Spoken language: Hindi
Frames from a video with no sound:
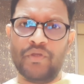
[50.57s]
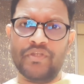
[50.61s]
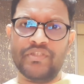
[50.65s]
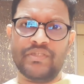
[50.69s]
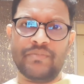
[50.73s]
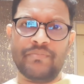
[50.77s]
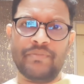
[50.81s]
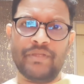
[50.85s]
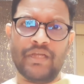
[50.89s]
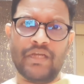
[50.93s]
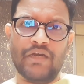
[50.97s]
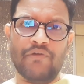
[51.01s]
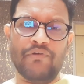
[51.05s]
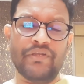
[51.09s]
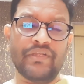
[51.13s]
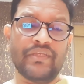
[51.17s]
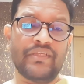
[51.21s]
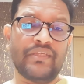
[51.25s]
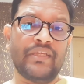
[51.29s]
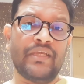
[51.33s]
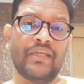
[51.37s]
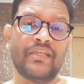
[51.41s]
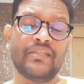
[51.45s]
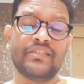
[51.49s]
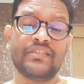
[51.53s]
हमने कवर
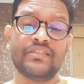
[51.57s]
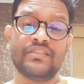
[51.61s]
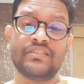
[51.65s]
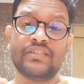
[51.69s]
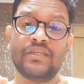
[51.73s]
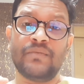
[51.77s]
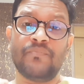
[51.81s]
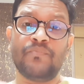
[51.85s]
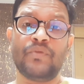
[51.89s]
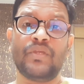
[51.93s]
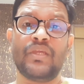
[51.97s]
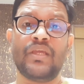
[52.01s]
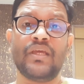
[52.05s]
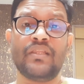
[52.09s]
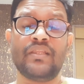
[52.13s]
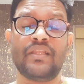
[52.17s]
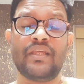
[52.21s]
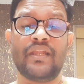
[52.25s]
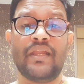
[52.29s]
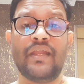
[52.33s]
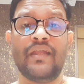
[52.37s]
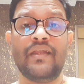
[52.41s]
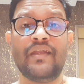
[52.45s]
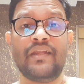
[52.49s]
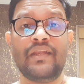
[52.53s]
किए हैं सबके अंदर
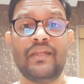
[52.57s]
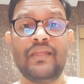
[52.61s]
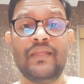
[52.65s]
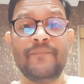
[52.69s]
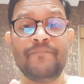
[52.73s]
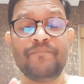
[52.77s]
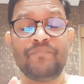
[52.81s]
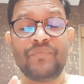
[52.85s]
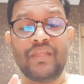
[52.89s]
एंट्री